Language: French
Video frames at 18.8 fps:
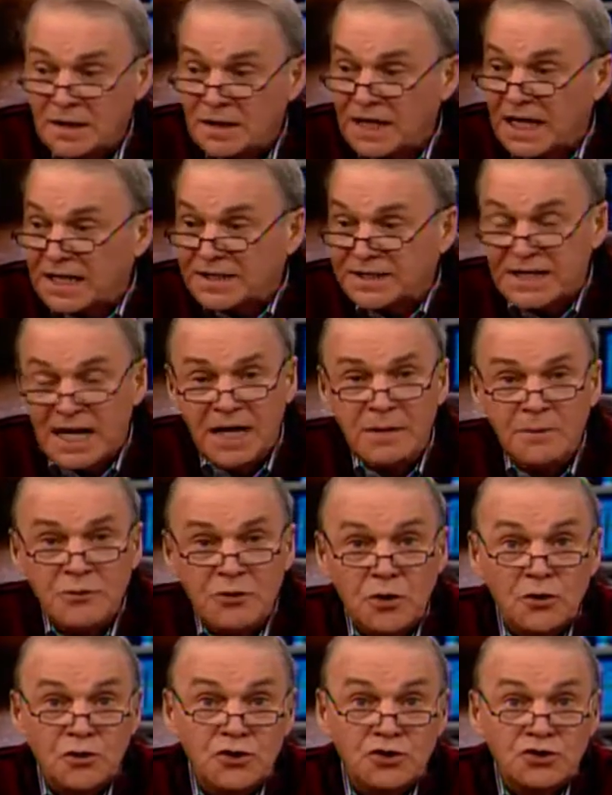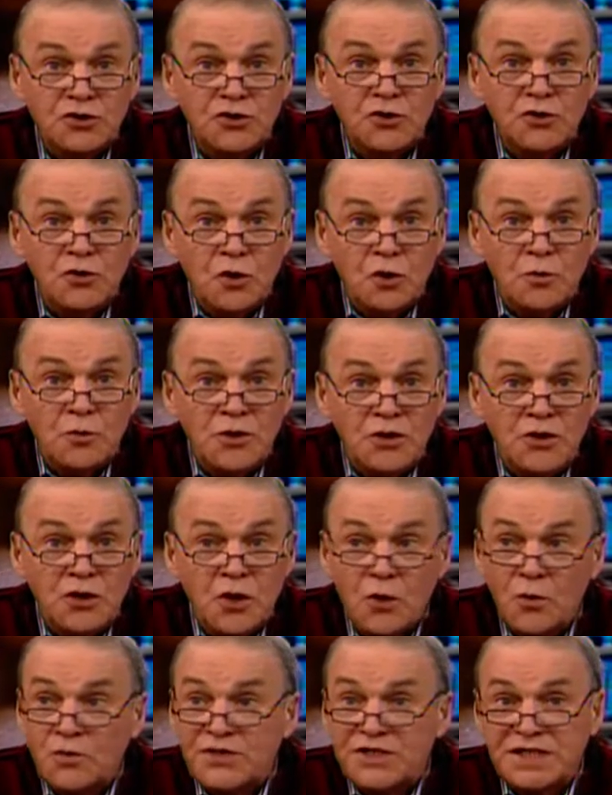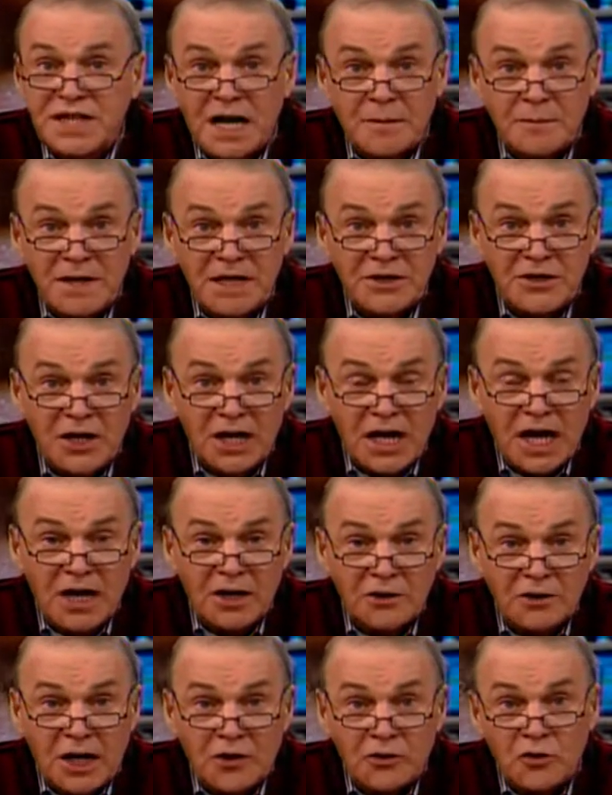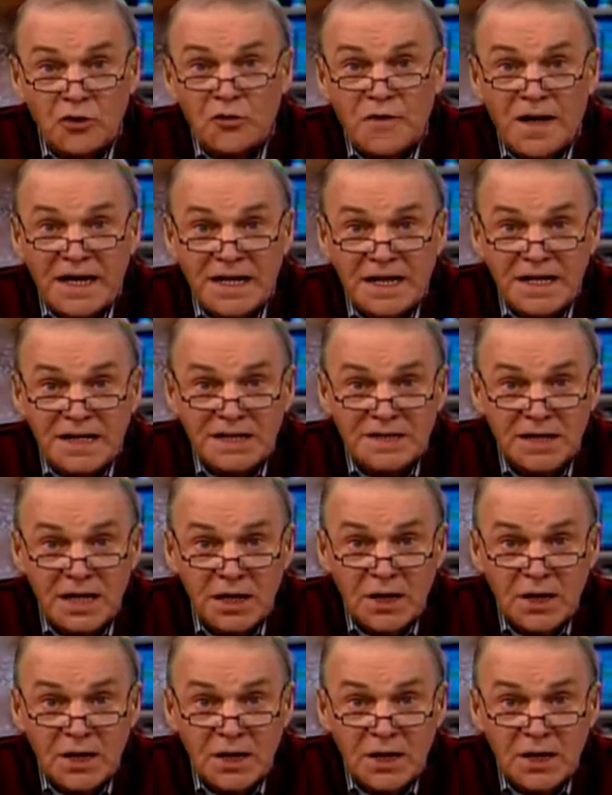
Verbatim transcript: Exemple, ils ont reçu 2 800 000 dans deux valises,